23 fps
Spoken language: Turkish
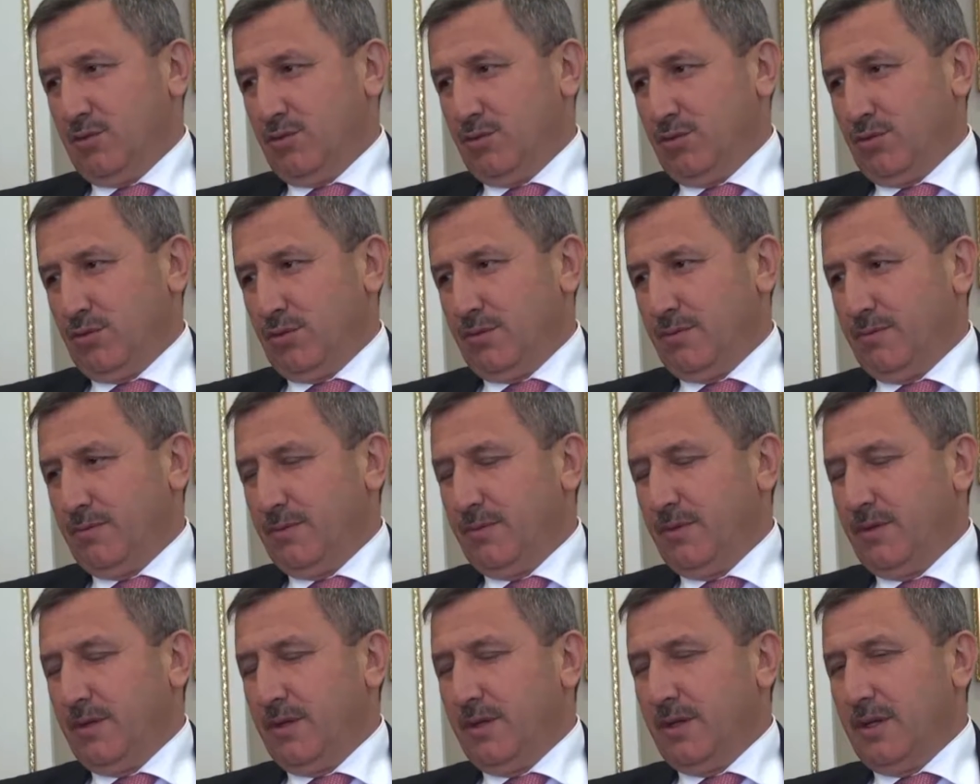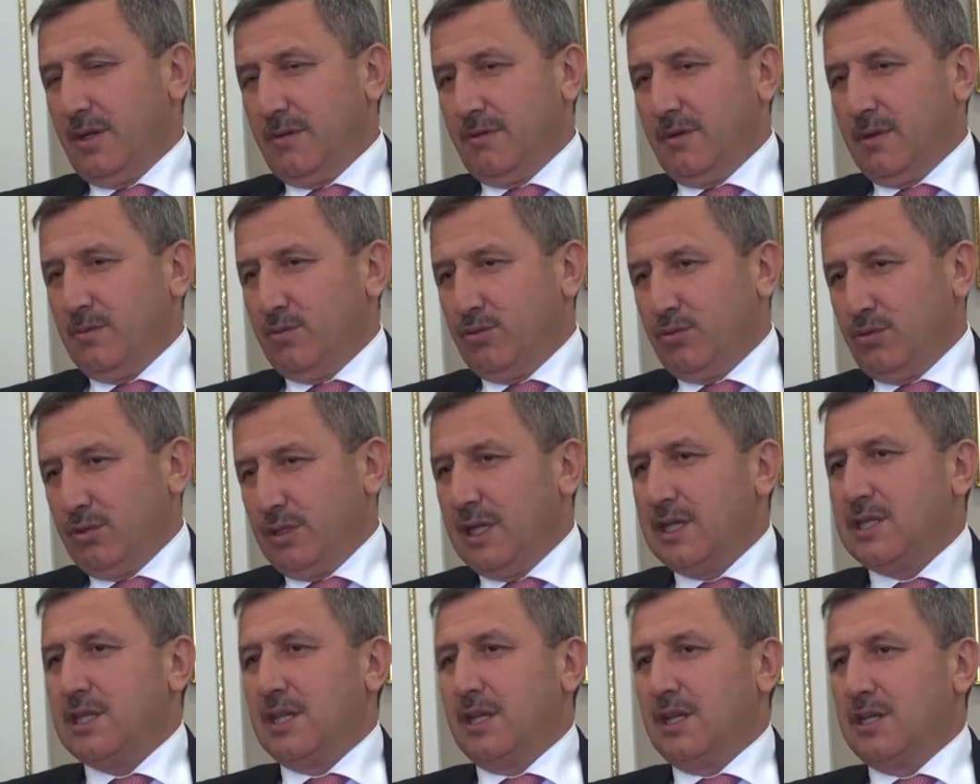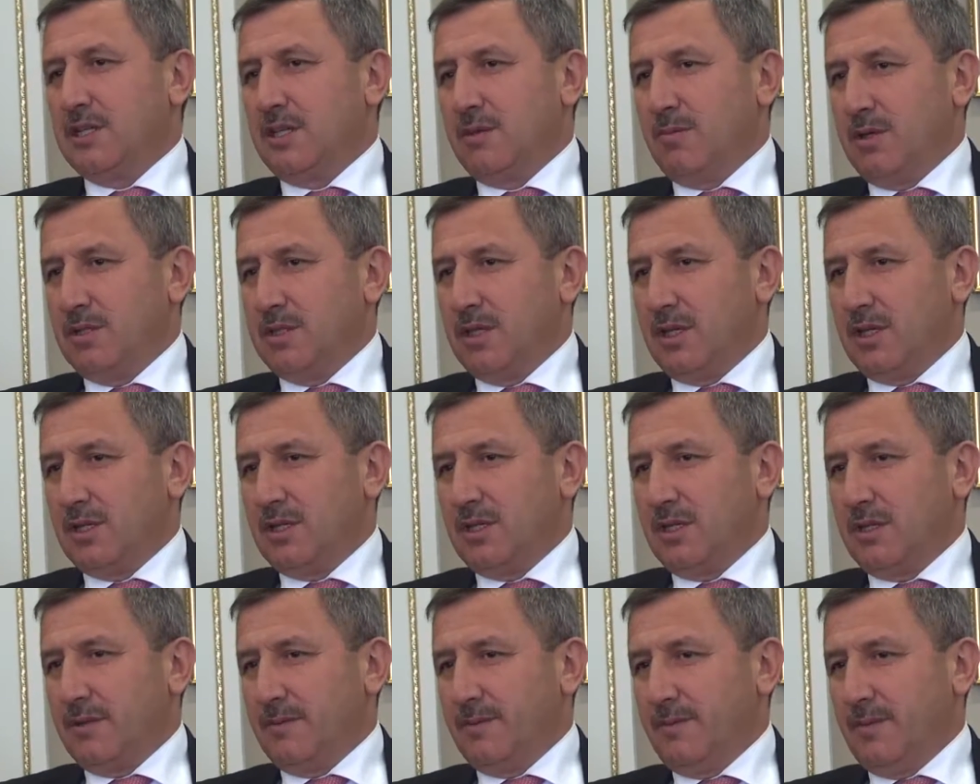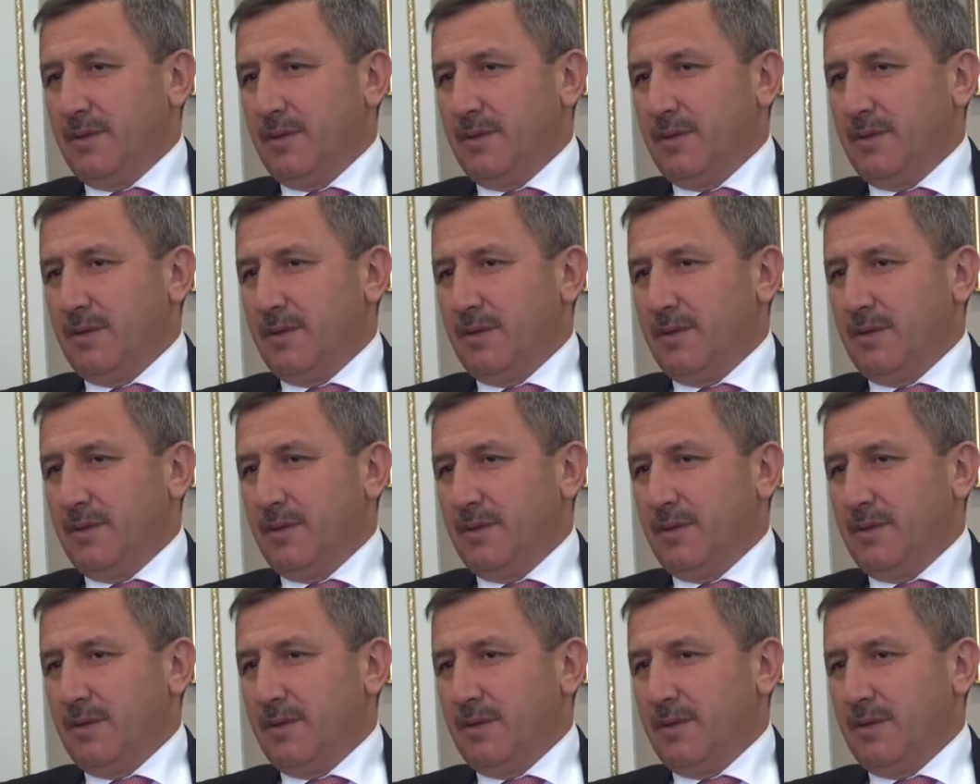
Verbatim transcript: düşünüyorum. bunu gerçekleştirmeye çalıştık.